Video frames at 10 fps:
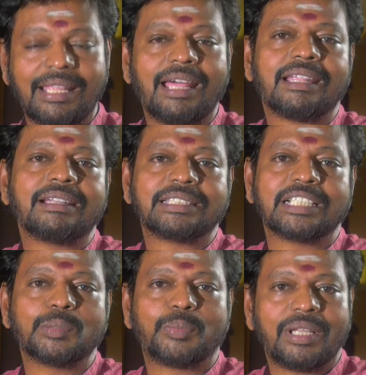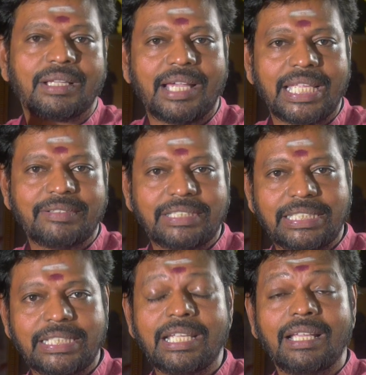ரேரான சங்குப்பூலாம் காய
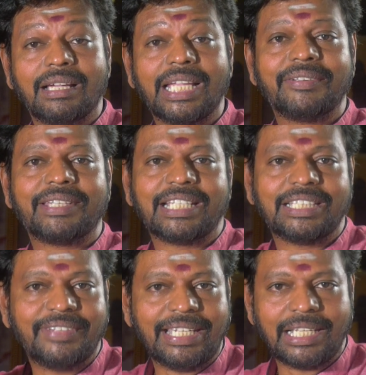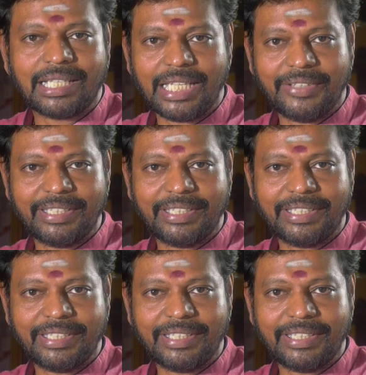வச்சு காய வைக்கிறது வெயிலில் காய